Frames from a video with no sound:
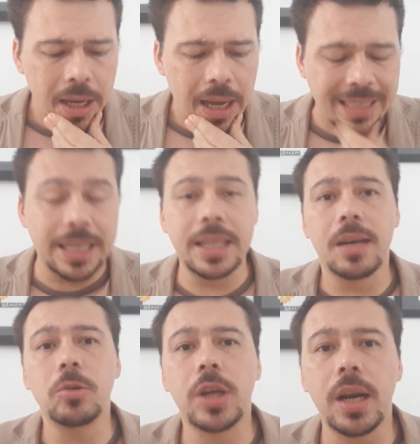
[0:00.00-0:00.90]
así que
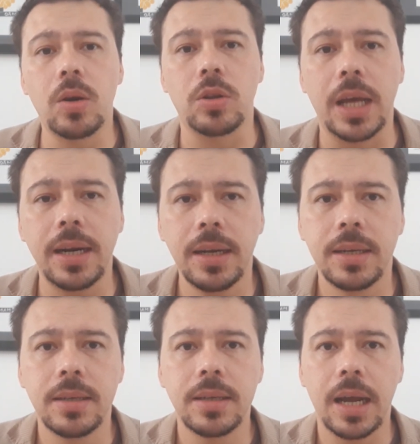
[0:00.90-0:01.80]
tenemos que recordar
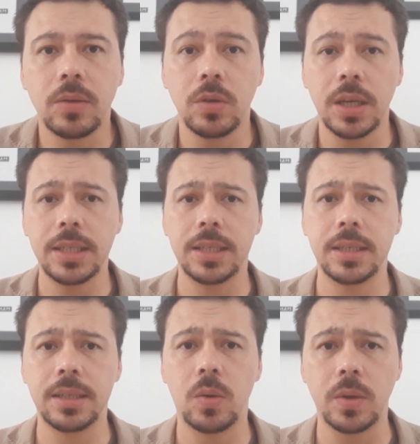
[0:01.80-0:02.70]

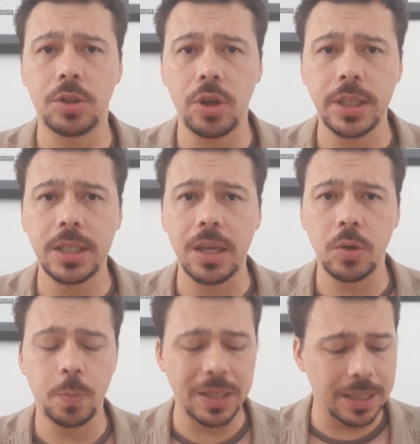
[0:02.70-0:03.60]
algunas cuestiones de
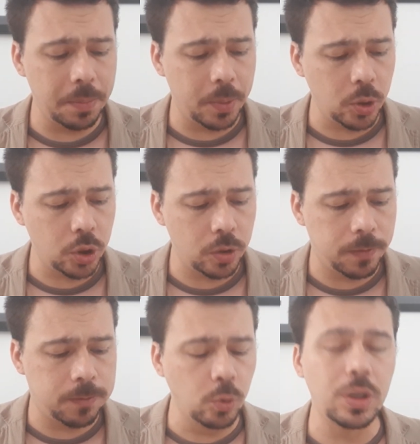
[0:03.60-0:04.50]
los principios
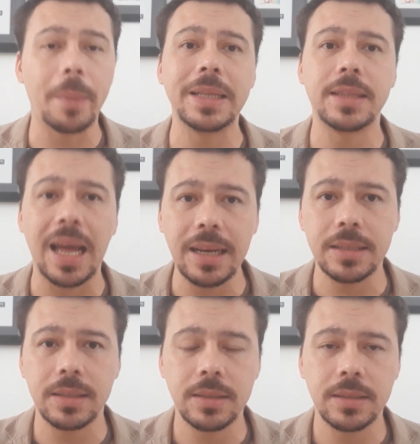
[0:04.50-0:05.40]

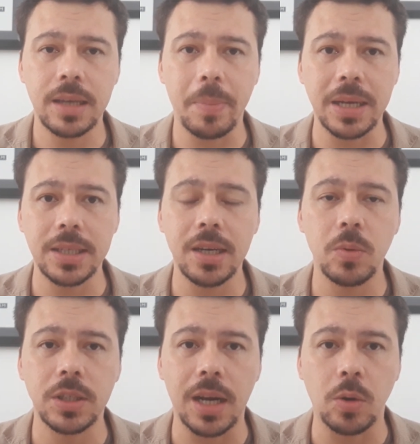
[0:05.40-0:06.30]
fundamentales que aparecen en
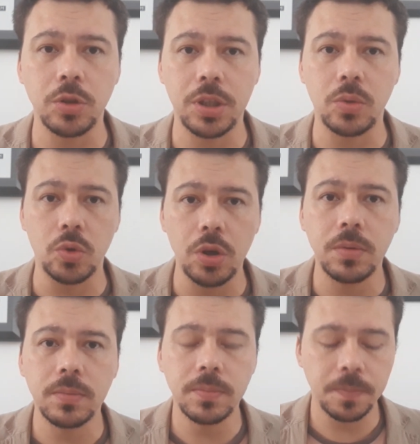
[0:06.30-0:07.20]
nuestra
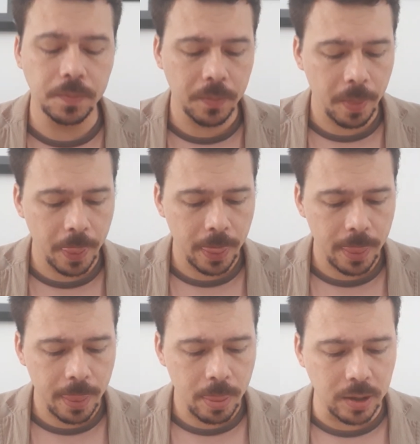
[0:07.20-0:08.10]
constitución.
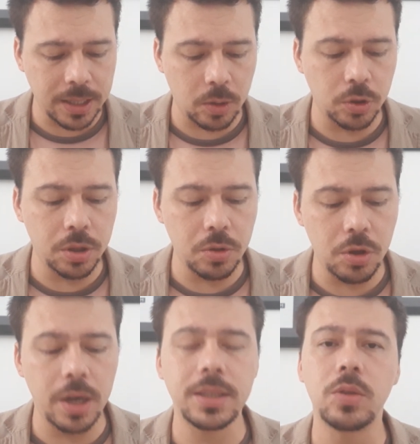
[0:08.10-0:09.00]
Nuestra
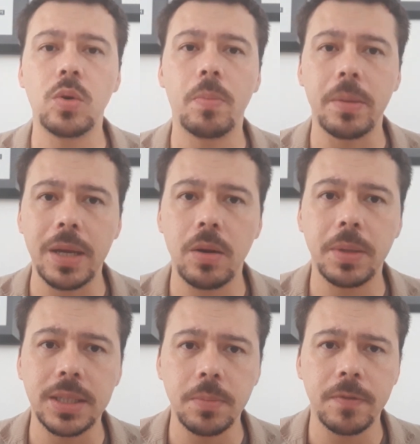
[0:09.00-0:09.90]
constitución, el título primero de
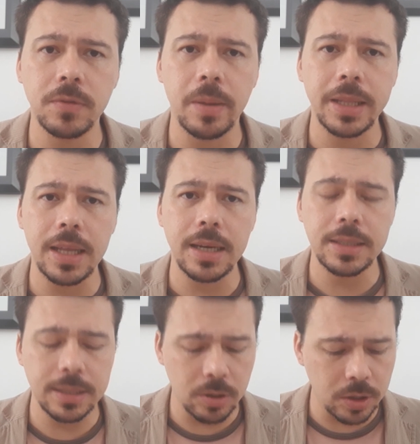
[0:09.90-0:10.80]
principios
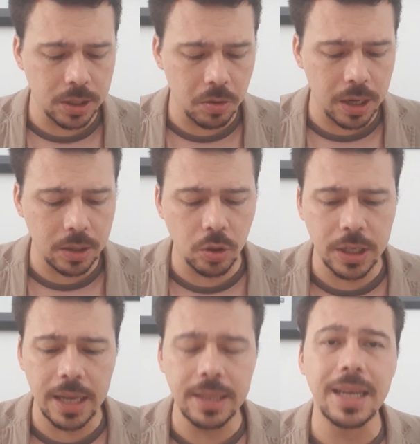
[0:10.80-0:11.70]
fundamentales, nos dice unas
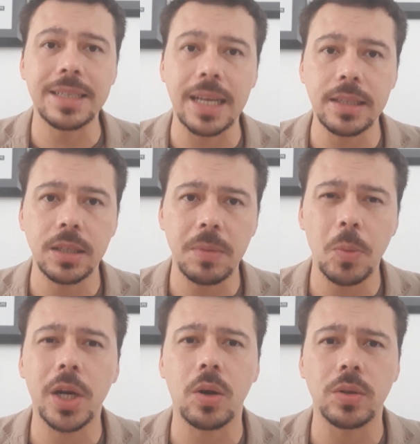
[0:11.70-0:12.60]
cosas interesantes.
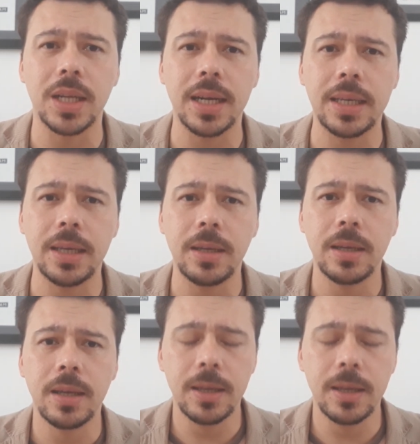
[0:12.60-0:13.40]
Vamos a recordar aquí